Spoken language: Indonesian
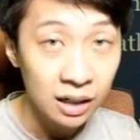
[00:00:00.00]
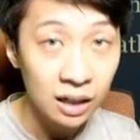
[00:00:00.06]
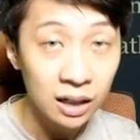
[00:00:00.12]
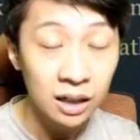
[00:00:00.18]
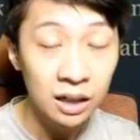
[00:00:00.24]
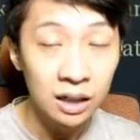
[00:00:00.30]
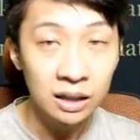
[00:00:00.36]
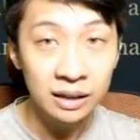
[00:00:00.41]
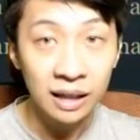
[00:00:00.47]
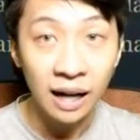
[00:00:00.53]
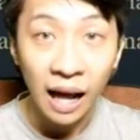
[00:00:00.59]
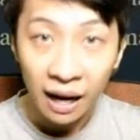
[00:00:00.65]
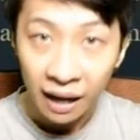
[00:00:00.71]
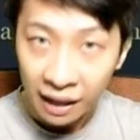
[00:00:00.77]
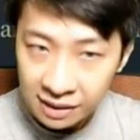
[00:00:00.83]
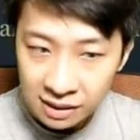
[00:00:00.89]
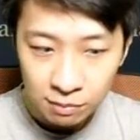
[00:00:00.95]
uh, Tel
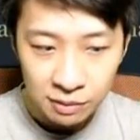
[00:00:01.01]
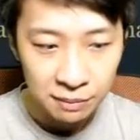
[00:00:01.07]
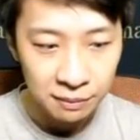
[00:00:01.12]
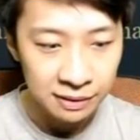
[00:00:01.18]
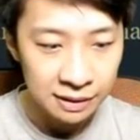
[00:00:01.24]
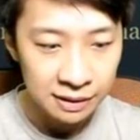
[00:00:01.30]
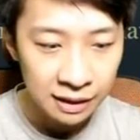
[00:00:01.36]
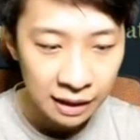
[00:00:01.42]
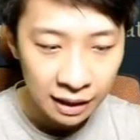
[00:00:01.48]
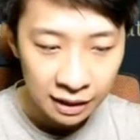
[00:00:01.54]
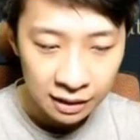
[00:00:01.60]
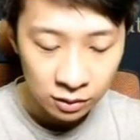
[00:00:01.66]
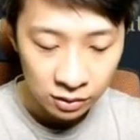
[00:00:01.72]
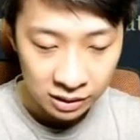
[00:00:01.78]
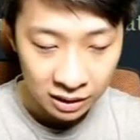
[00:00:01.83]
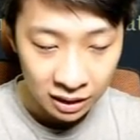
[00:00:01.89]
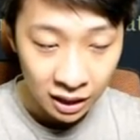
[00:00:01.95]
Anas teman-teman. Ini yang
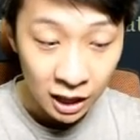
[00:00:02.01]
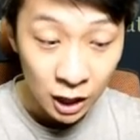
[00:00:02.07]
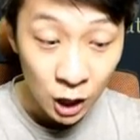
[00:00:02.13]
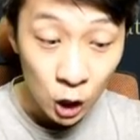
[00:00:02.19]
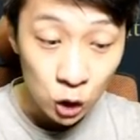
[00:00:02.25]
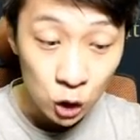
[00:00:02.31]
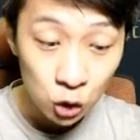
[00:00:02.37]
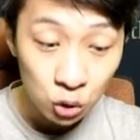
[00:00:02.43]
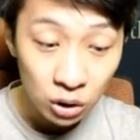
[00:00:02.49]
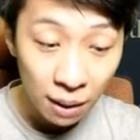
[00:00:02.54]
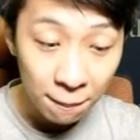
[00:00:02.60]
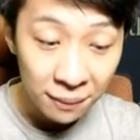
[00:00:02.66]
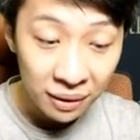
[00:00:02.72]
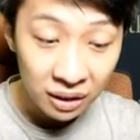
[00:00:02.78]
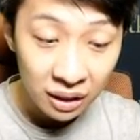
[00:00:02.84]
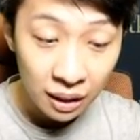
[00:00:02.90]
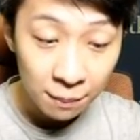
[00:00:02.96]
ditulis ya. Juga
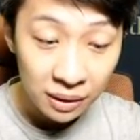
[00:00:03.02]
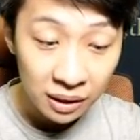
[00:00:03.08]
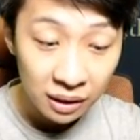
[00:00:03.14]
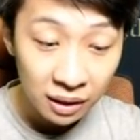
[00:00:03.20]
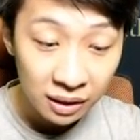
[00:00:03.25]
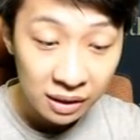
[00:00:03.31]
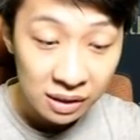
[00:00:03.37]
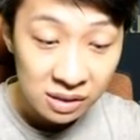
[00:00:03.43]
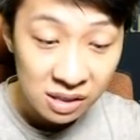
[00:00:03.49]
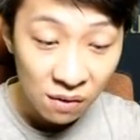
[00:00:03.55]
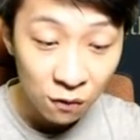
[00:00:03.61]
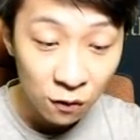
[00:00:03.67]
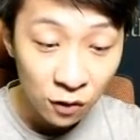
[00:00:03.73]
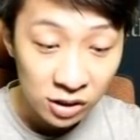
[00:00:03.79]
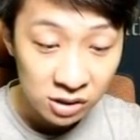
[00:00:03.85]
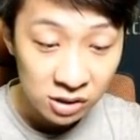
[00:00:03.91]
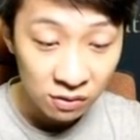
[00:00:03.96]
pernah mendengar kisah
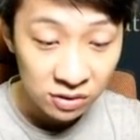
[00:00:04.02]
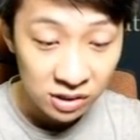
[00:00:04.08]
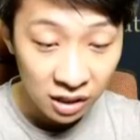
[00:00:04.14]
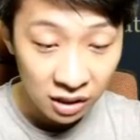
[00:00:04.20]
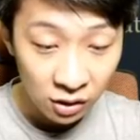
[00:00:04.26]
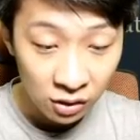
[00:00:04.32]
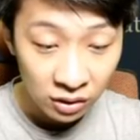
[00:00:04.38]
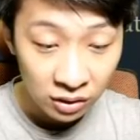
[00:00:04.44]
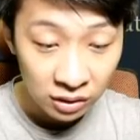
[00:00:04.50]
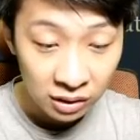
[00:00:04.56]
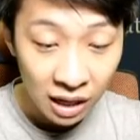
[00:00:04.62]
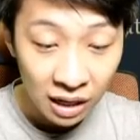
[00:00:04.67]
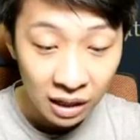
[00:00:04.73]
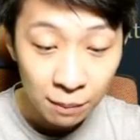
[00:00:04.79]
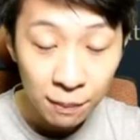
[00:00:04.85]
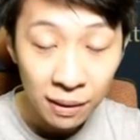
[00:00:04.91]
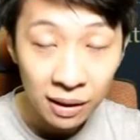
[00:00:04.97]
Forest of Shadow
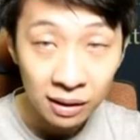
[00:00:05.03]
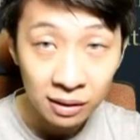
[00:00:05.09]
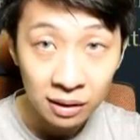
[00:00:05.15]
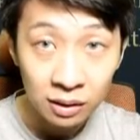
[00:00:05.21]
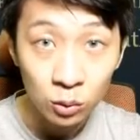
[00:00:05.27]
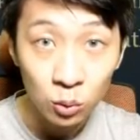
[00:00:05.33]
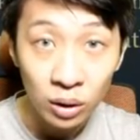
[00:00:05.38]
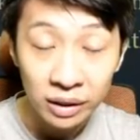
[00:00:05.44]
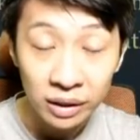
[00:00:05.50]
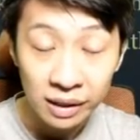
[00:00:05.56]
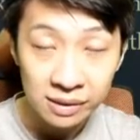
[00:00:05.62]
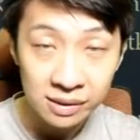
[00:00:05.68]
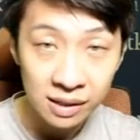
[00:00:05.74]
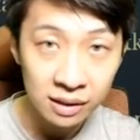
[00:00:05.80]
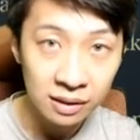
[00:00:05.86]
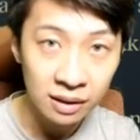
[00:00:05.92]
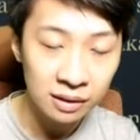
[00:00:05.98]
dari para tetua di
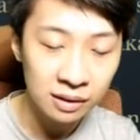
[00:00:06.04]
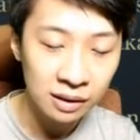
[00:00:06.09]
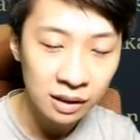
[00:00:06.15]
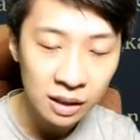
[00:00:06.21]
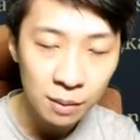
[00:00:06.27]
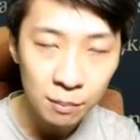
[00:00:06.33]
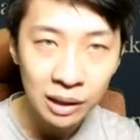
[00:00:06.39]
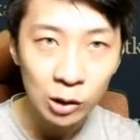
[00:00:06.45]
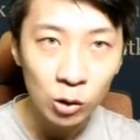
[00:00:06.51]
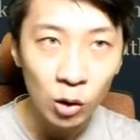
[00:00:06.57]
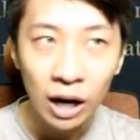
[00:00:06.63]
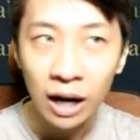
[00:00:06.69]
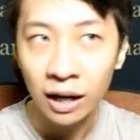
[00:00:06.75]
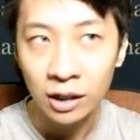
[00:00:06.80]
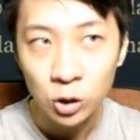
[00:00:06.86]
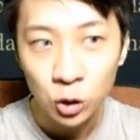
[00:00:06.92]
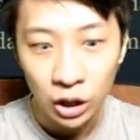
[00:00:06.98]
desanya. Jadi dia
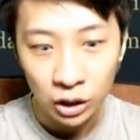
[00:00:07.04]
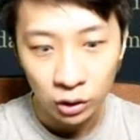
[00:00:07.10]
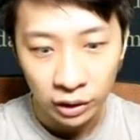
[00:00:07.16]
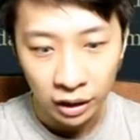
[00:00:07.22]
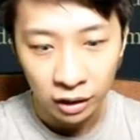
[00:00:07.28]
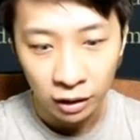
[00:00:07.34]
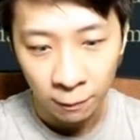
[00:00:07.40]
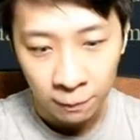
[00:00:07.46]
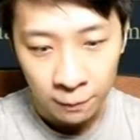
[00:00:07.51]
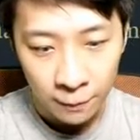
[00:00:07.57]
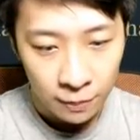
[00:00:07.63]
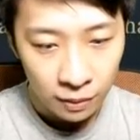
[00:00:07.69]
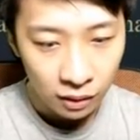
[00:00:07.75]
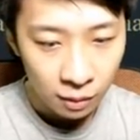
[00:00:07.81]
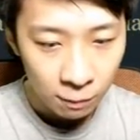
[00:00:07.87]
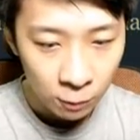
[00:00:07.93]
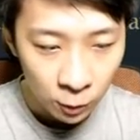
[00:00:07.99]
mengidolakan juga itu kayaknya.
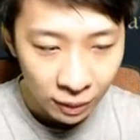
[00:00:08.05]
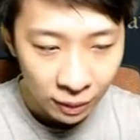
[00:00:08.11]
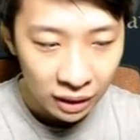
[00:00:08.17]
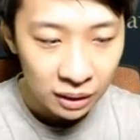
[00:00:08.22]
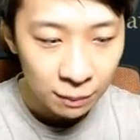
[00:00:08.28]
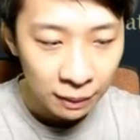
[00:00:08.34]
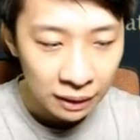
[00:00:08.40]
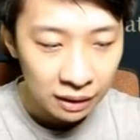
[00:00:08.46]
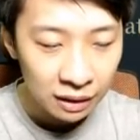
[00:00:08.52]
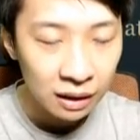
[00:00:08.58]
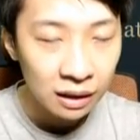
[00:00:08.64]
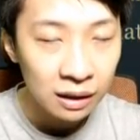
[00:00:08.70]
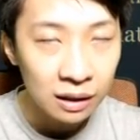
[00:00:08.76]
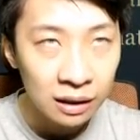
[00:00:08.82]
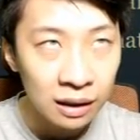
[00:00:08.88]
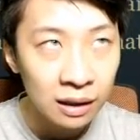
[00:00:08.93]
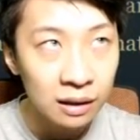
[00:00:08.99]
Merupakan tempat diri
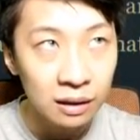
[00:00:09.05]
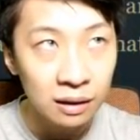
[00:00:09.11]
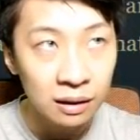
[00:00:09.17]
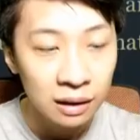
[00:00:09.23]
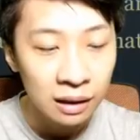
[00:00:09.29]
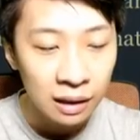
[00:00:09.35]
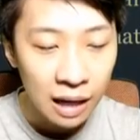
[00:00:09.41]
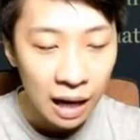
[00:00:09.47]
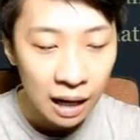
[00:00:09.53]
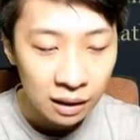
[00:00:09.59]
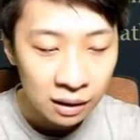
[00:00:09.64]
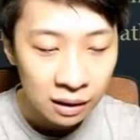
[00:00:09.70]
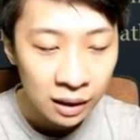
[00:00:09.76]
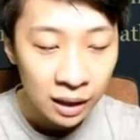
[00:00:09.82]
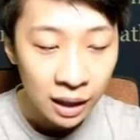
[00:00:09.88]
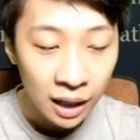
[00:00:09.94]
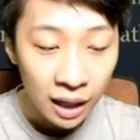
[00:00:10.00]
tinggali
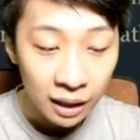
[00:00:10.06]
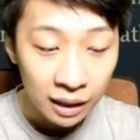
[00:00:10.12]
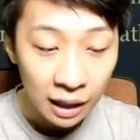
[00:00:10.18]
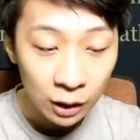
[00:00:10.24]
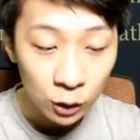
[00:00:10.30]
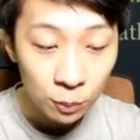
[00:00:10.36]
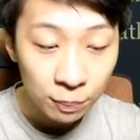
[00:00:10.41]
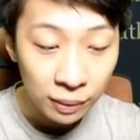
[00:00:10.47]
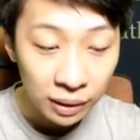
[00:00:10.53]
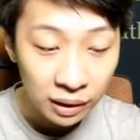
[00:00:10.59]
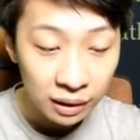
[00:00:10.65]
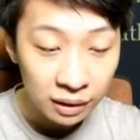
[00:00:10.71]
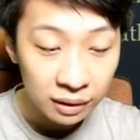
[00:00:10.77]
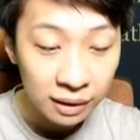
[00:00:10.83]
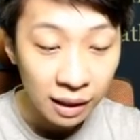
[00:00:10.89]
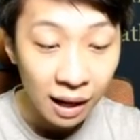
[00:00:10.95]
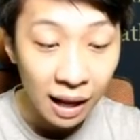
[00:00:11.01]
Ratu Peri
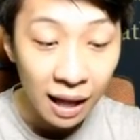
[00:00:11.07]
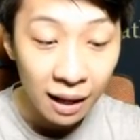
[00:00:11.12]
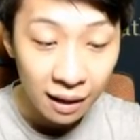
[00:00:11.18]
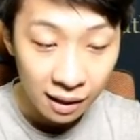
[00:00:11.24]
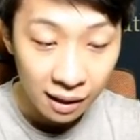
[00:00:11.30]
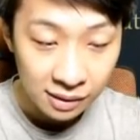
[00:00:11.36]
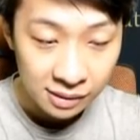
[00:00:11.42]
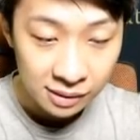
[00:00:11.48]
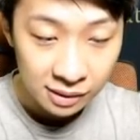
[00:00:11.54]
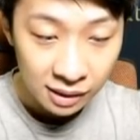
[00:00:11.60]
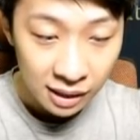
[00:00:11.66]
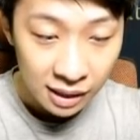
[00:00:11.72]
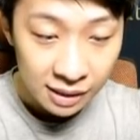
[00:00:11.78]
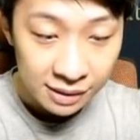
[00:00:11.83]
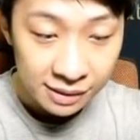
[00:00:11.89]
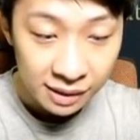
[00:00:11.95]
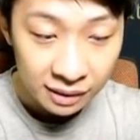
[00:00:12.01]
Tel Anas
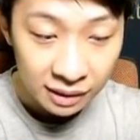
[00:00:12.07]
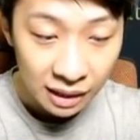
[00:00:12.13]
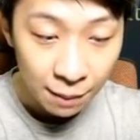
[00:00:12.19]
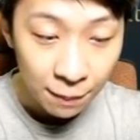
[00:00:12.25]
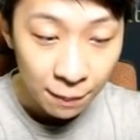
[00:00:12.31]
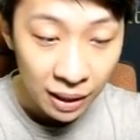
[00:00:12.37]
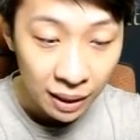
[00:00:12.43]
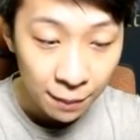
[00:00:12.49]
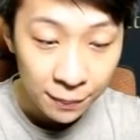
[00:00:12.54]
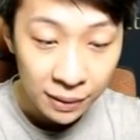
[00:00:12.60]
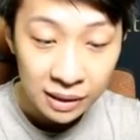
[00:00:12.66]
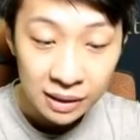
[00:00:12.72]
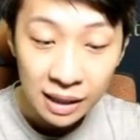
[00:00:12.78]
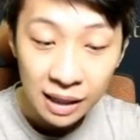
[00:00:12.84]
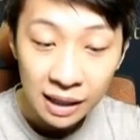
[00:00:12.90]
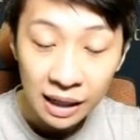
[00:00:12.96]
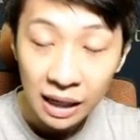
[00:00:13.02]
serta para
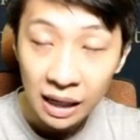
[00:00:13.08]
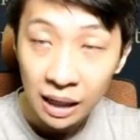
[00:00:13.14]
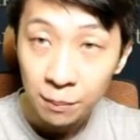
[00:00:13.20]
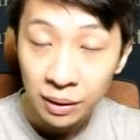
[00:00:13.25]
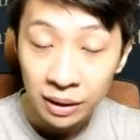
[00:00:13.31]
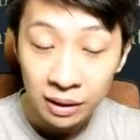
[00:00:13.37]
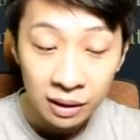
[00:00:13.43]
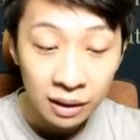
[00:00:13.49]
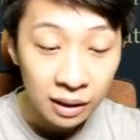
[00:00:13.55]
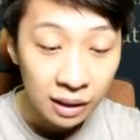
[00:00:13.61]
pengendali elemen